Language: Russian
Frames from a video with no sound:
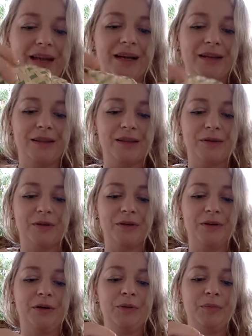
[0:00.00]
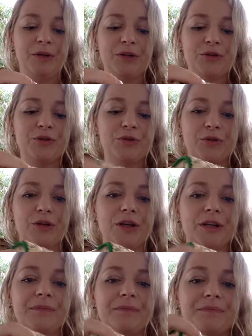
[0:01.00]
Это а,
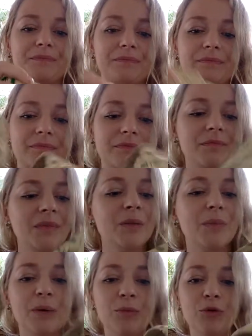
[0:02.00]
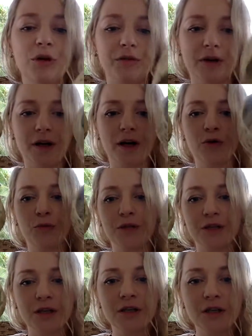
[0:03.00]
плетеная бамбуковая
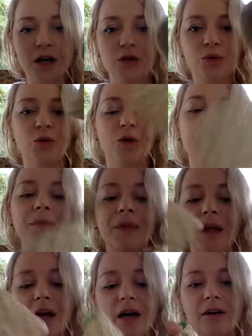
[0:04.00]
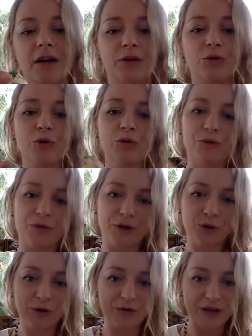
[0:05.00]
коробочка, шкатулка, которую, в
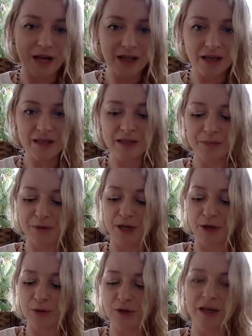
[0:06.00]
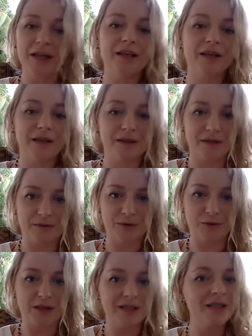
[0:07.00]
которой в Таиланде подают клейкий рис.
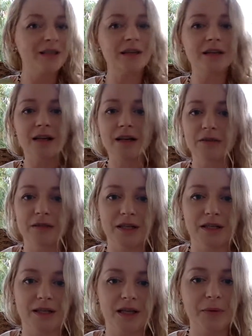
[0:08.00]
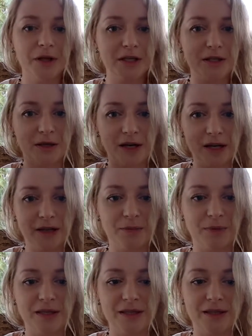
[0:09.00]
Но в России нет клейкого риса. Когда меня начали клиенты
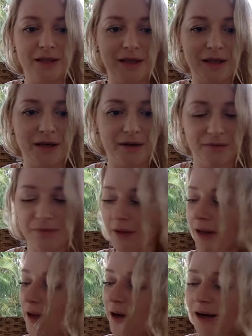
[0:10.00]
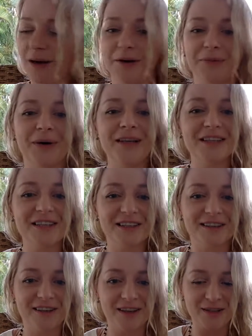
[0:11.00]
просить такие – а,
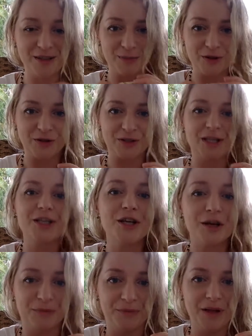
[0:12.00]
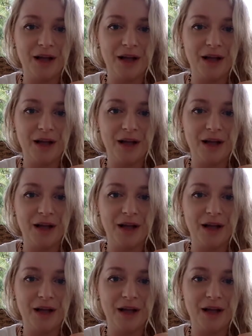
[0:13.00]
баночки, я начала спрашивать, зачем?